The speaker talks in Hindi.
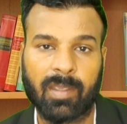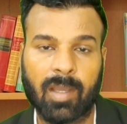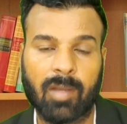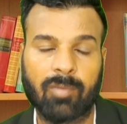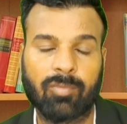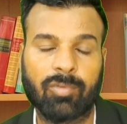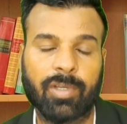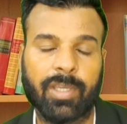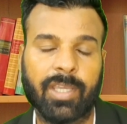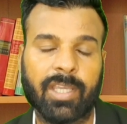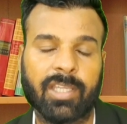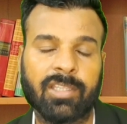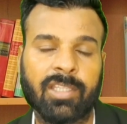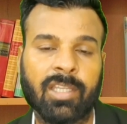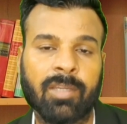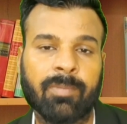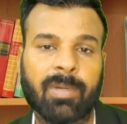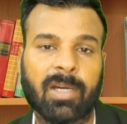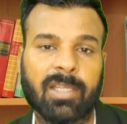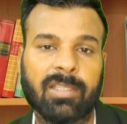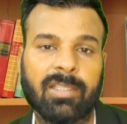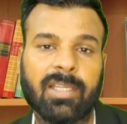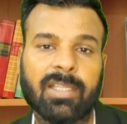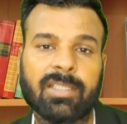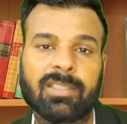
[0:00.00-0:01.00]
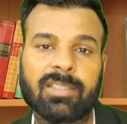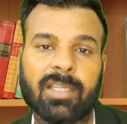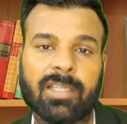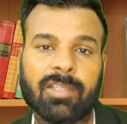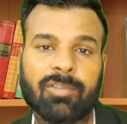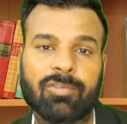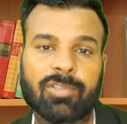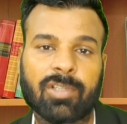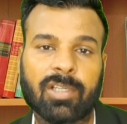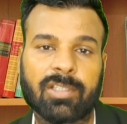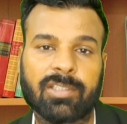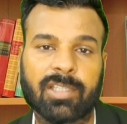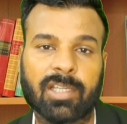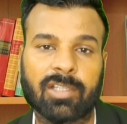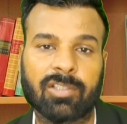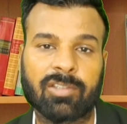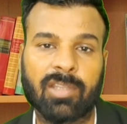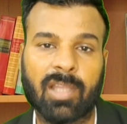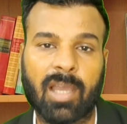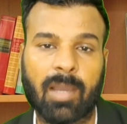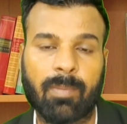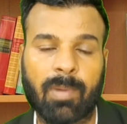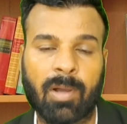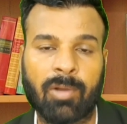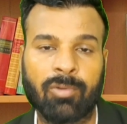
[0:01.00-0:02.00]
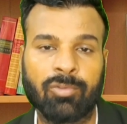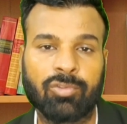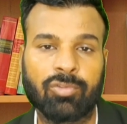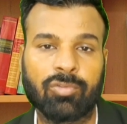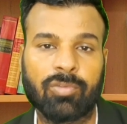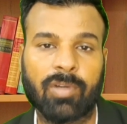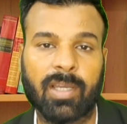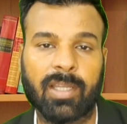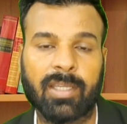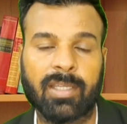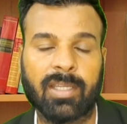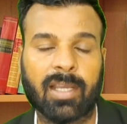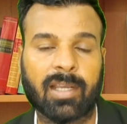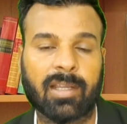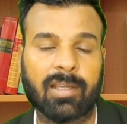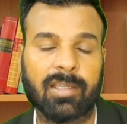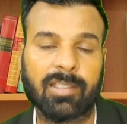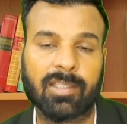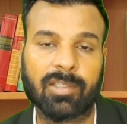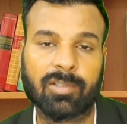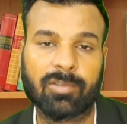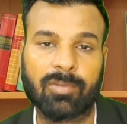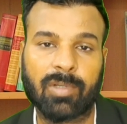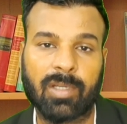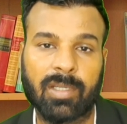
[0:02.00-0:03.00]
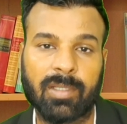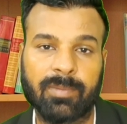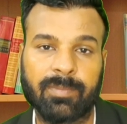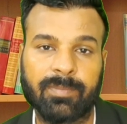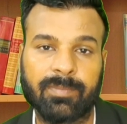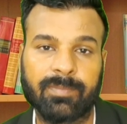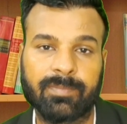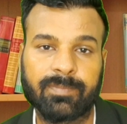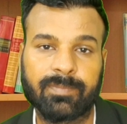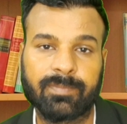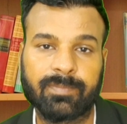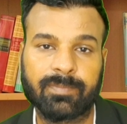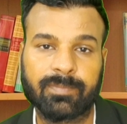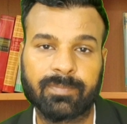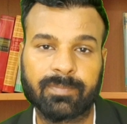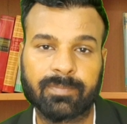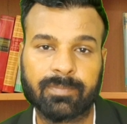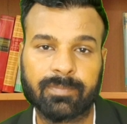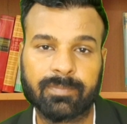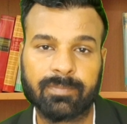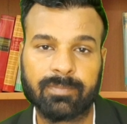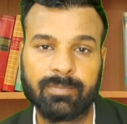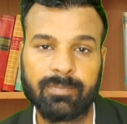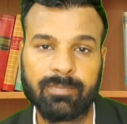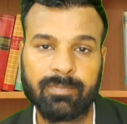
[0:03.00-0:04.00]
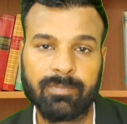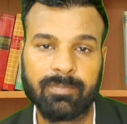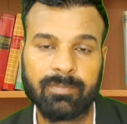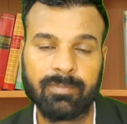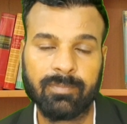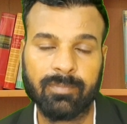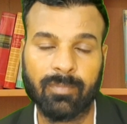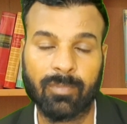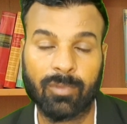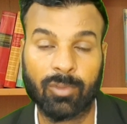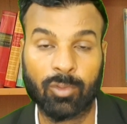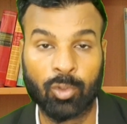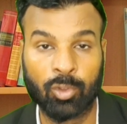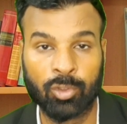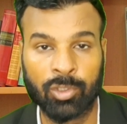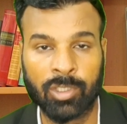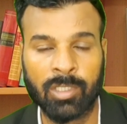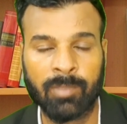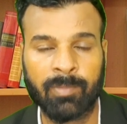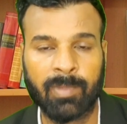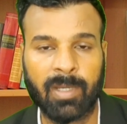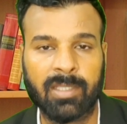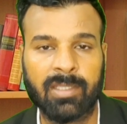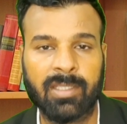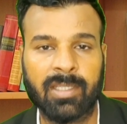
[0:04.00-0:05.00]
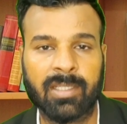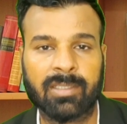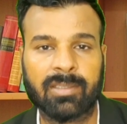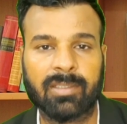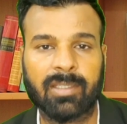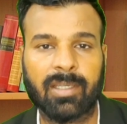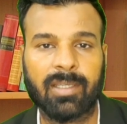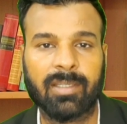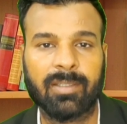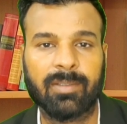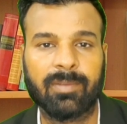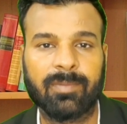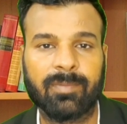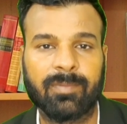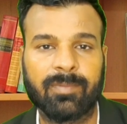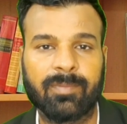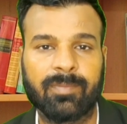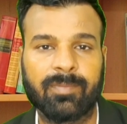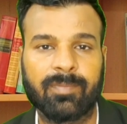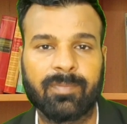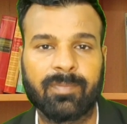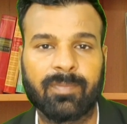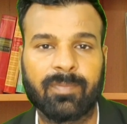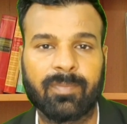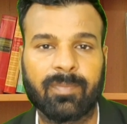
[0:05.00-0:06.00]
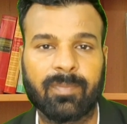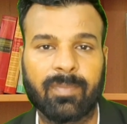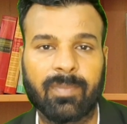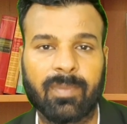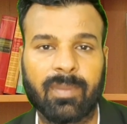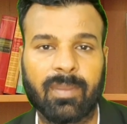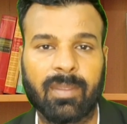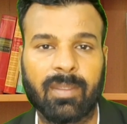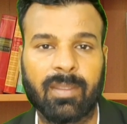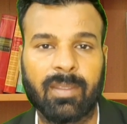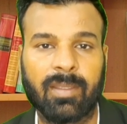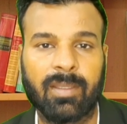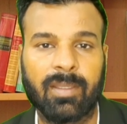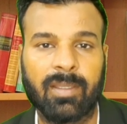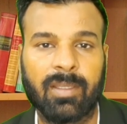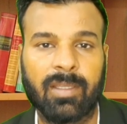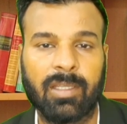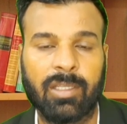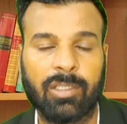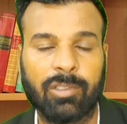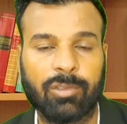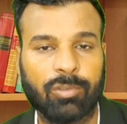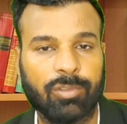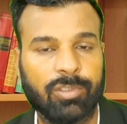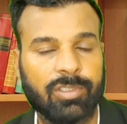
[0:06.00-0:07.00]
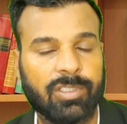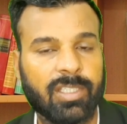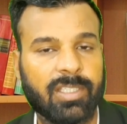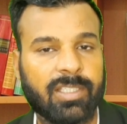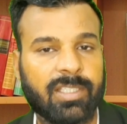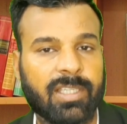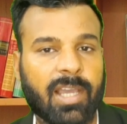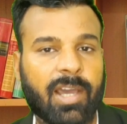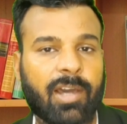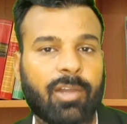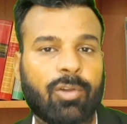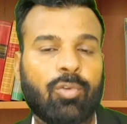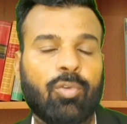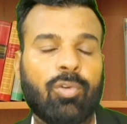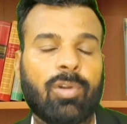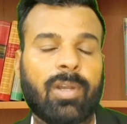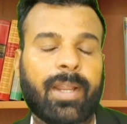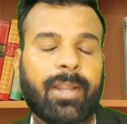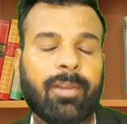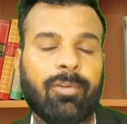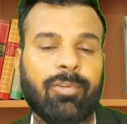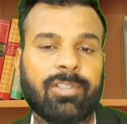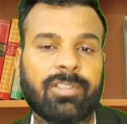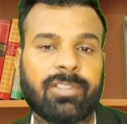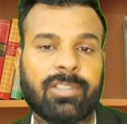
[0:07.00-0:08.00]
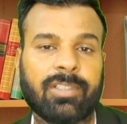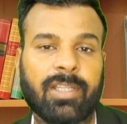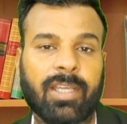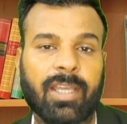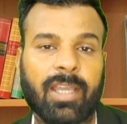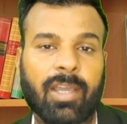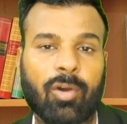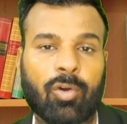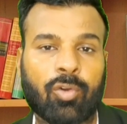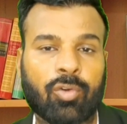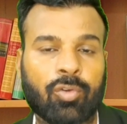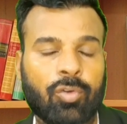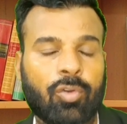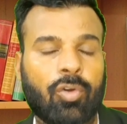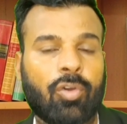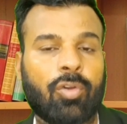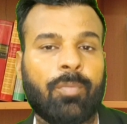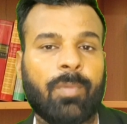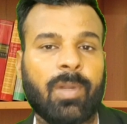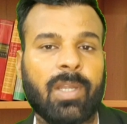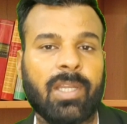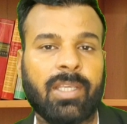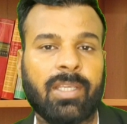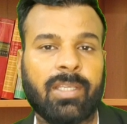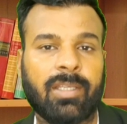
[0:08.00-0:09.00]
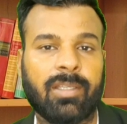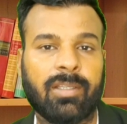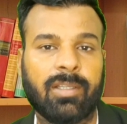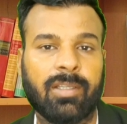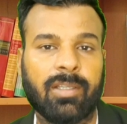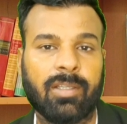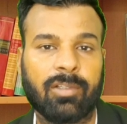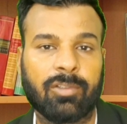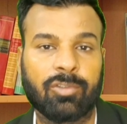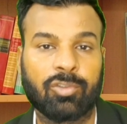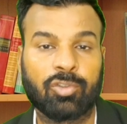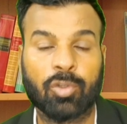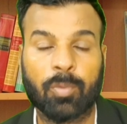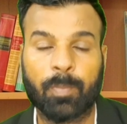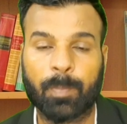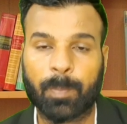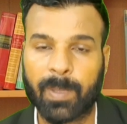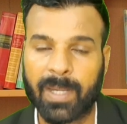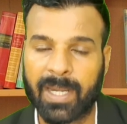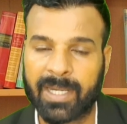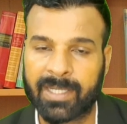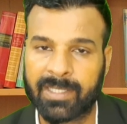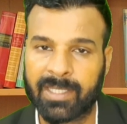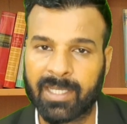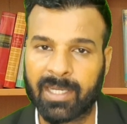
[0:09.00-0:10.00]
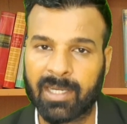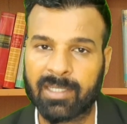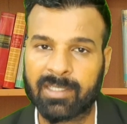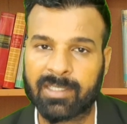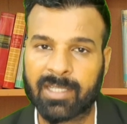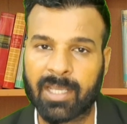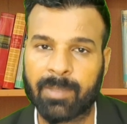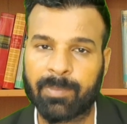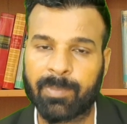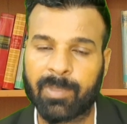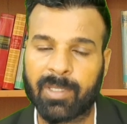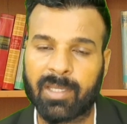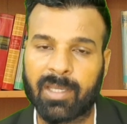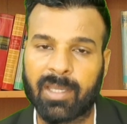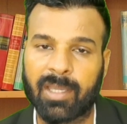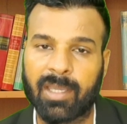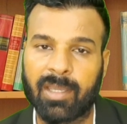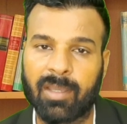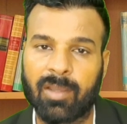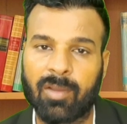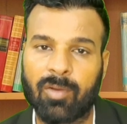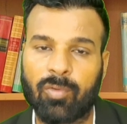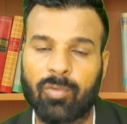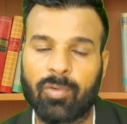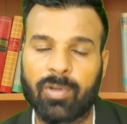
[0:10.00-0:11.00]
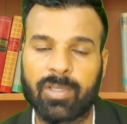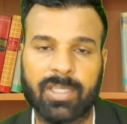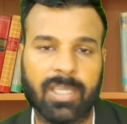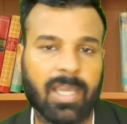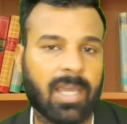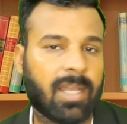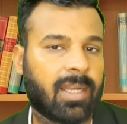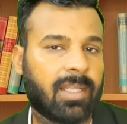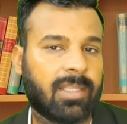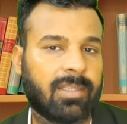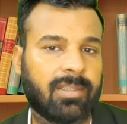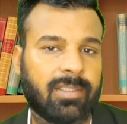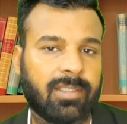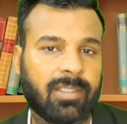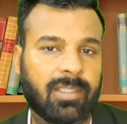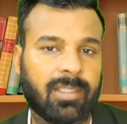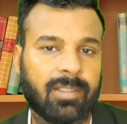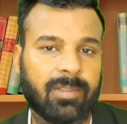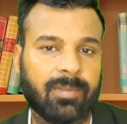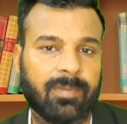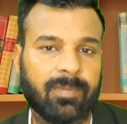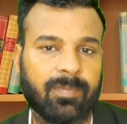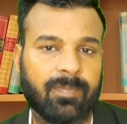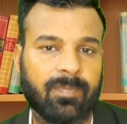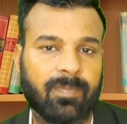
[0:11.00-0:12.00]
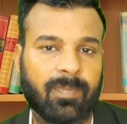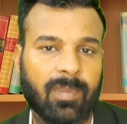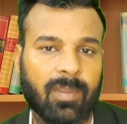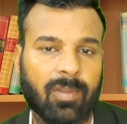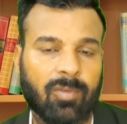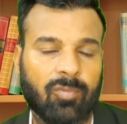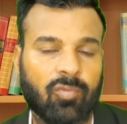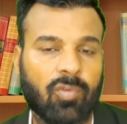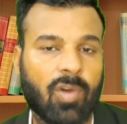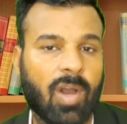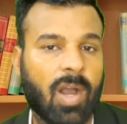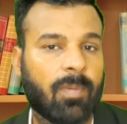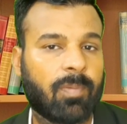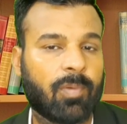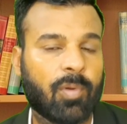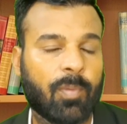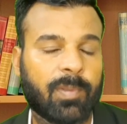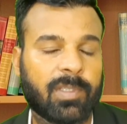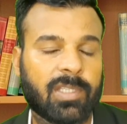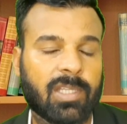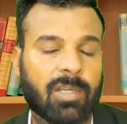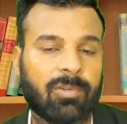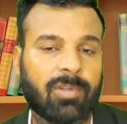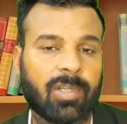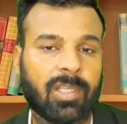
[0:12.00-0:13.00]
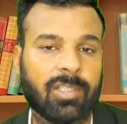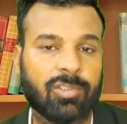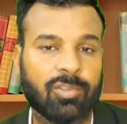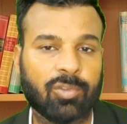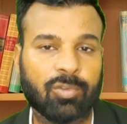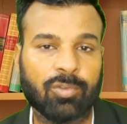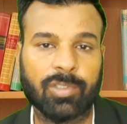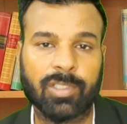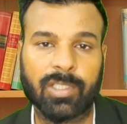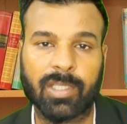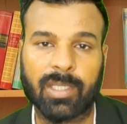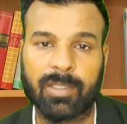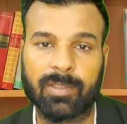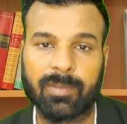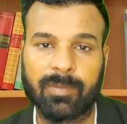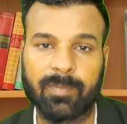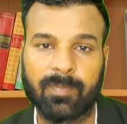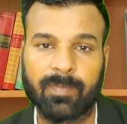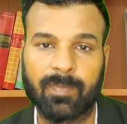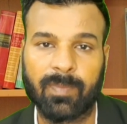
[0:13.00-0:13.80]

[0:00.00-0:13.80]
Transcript: अब वो एक दिन बाद देखता है कि उसका चेक ना बाउंस हुआ है ना क्लियर हुआ है दो दिन बाद देखता है तो इसके क्या रूल रेगुलेशन है और नॉर्मली जो प्रैक्टिकल टाइमिंग है वो क्या रहती है वो आपको पता होना ज़रूरी है